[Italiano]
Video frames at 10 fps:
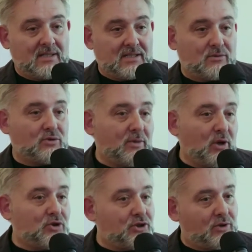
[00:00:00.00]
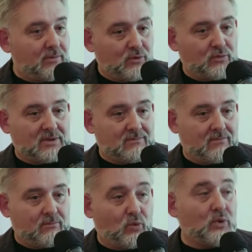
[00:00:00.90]
secondo me oggi non è più
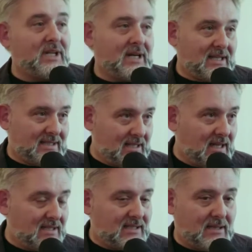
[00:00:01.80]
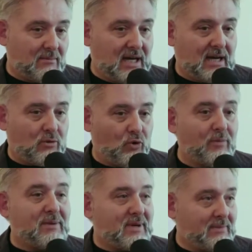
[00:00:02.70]
pulire la stanza, ma
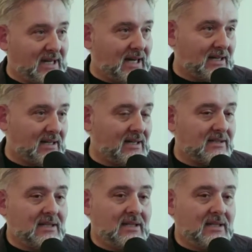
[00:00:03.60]
come prepararla